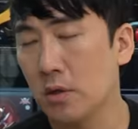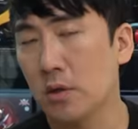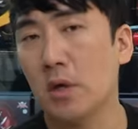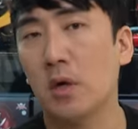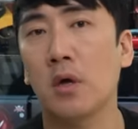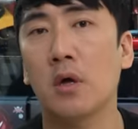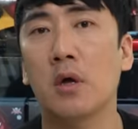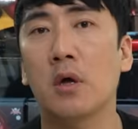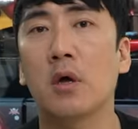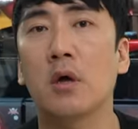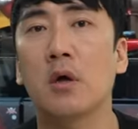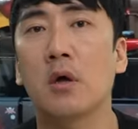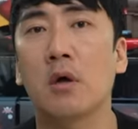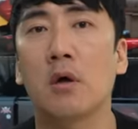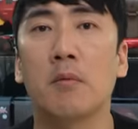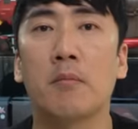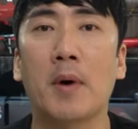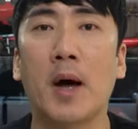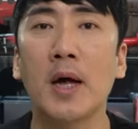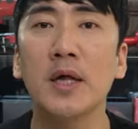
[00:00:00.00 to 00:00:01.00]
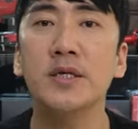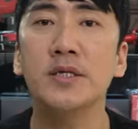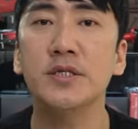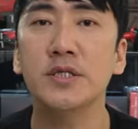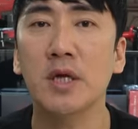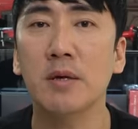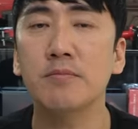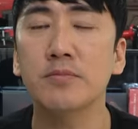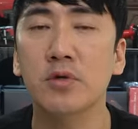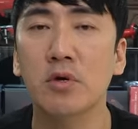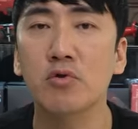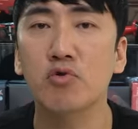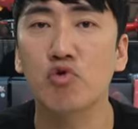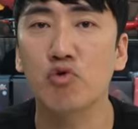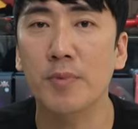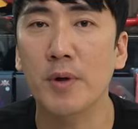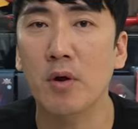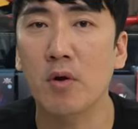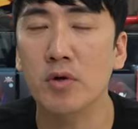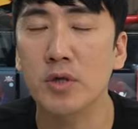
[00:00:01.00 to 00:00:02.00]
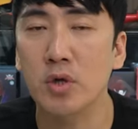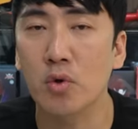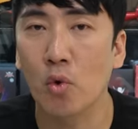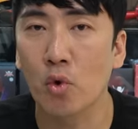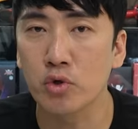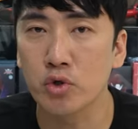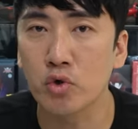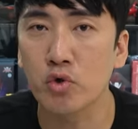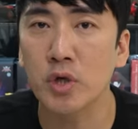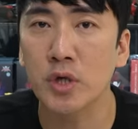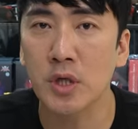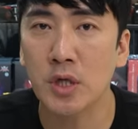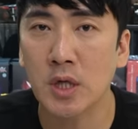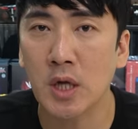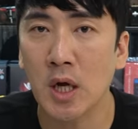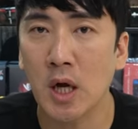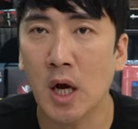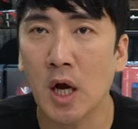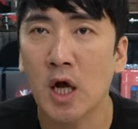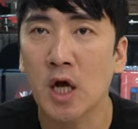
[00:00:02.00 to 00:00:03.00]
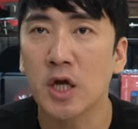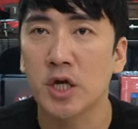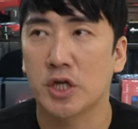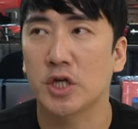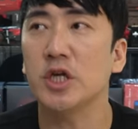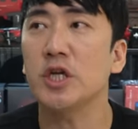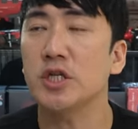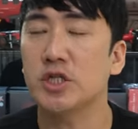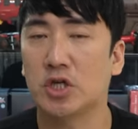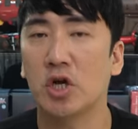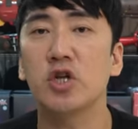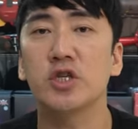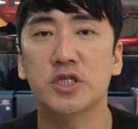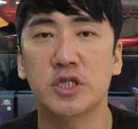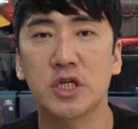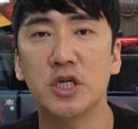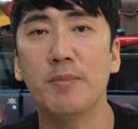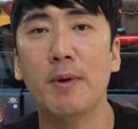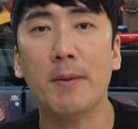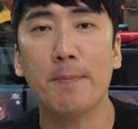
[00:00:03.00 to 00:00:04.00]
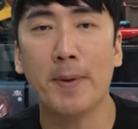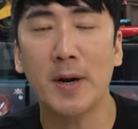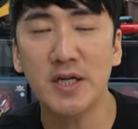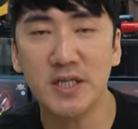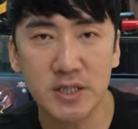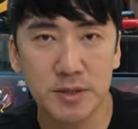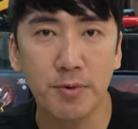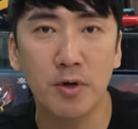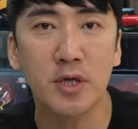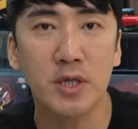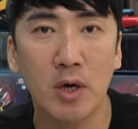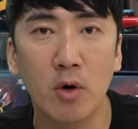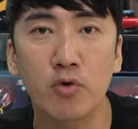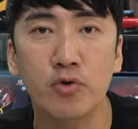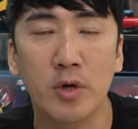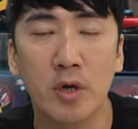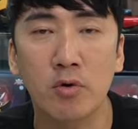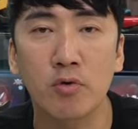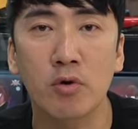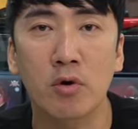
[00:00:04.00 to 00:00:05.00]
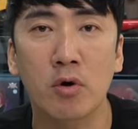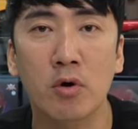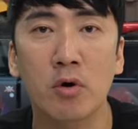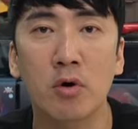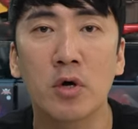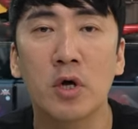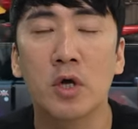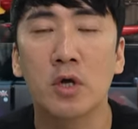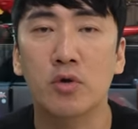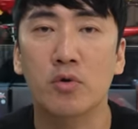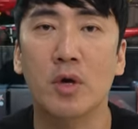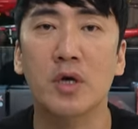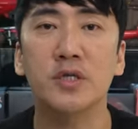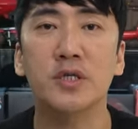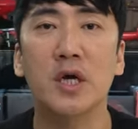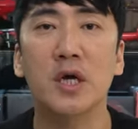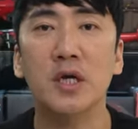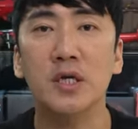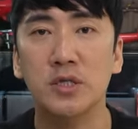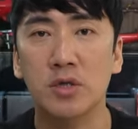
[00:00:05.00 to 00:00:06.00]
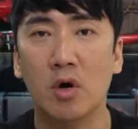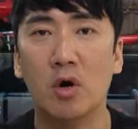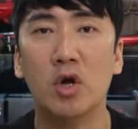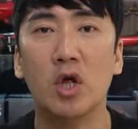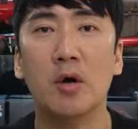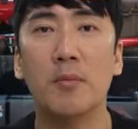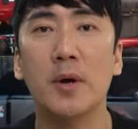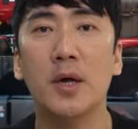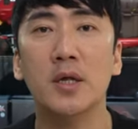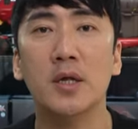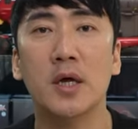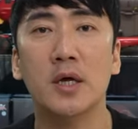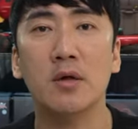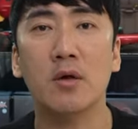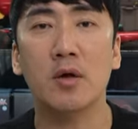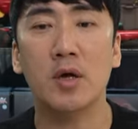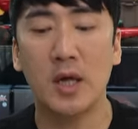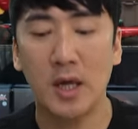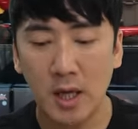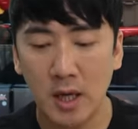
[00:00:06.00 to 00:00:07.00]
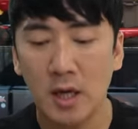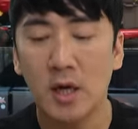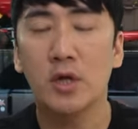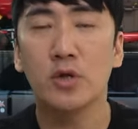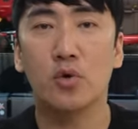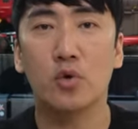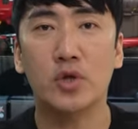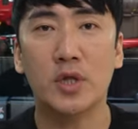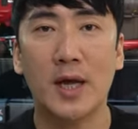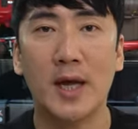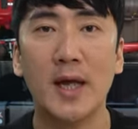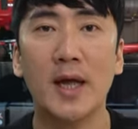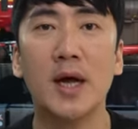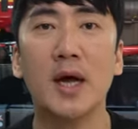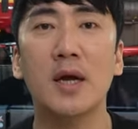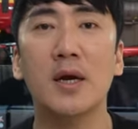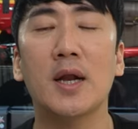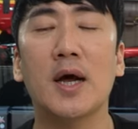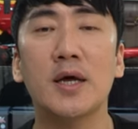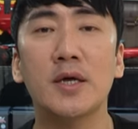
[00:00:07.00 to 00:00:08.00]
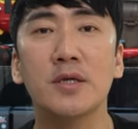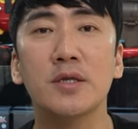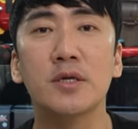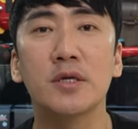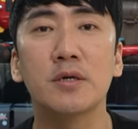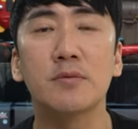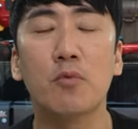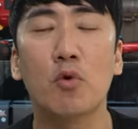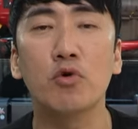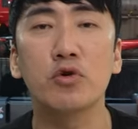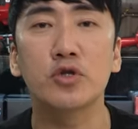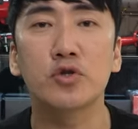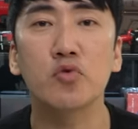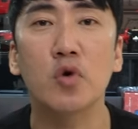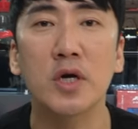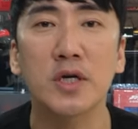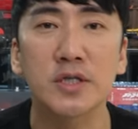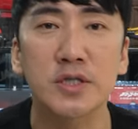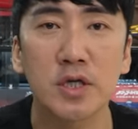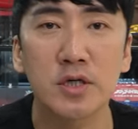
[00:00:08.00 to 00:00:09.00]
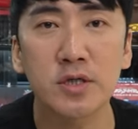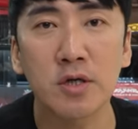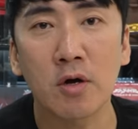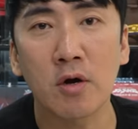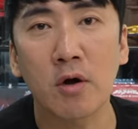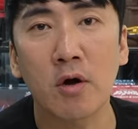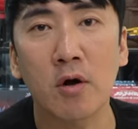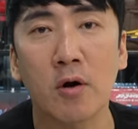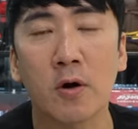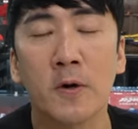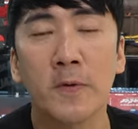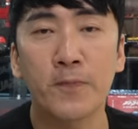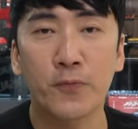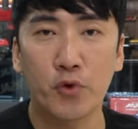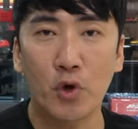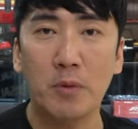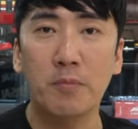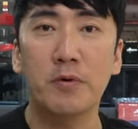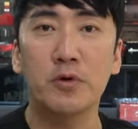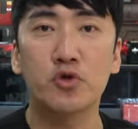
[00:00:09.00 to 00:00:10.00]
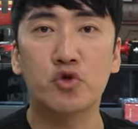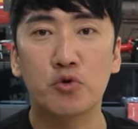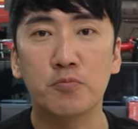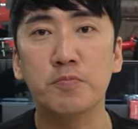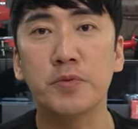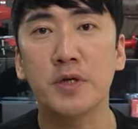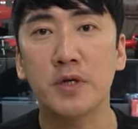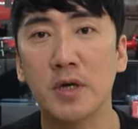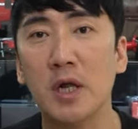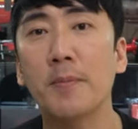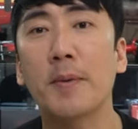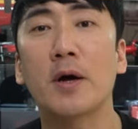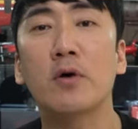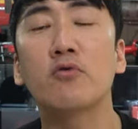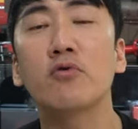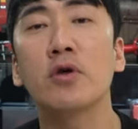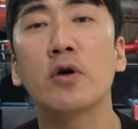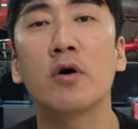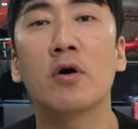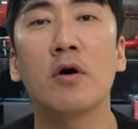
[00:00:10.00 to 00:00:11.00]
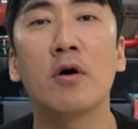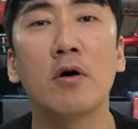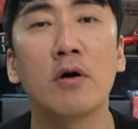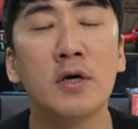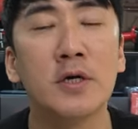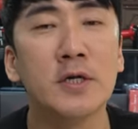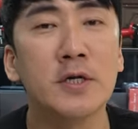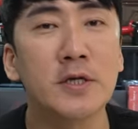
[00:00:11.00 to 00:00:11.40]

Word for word: 네, 13,900원이 5종이니까 2,780원이 나오더라고요. 굉장히 저렴한 가격에 또 다양한 라인들을 모을 수가 있어서 또 한번 준비를 해봤고요.